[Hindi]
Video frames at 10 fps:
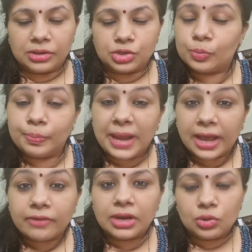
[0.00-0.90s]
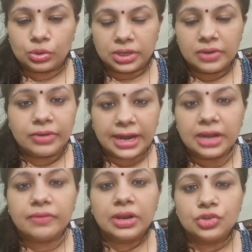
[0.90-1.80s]
जो ब्लैक वाले होते हैं ना
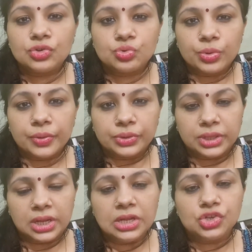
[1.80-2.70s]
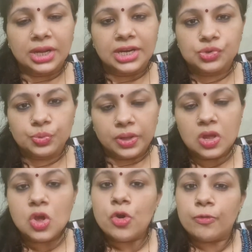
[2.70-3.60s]
वाइल्ड वाले जो चूहे होते हैं जंगली चूहे
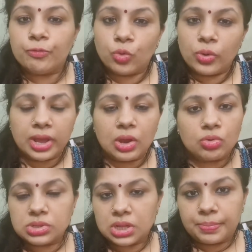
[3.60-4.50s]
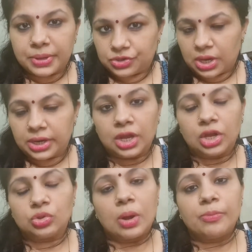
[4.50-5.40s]
वो हैं और उनसे आप परेशान
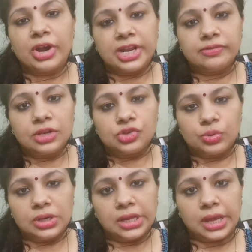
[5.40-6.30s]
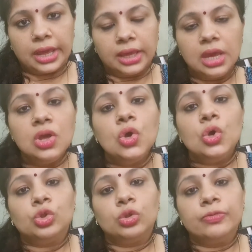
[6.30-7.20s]
हैं तो आप वाइट वाले चूहे लेके आएंगे
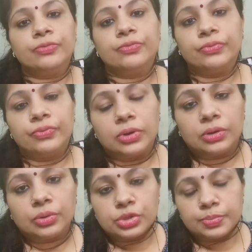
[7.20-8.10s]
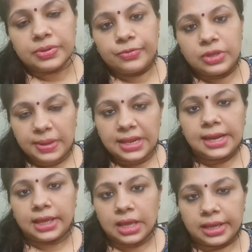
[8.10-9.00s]
तो उसमें फ़ीमेल
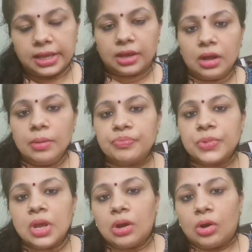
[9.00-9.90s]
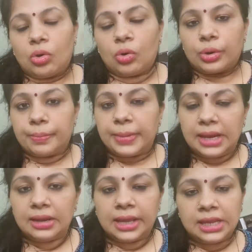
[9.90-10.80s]
लेके आइएगा और
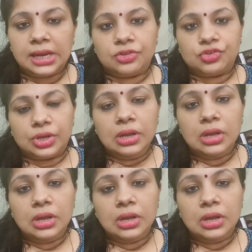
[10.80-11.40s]
मेल नहीं लीजिए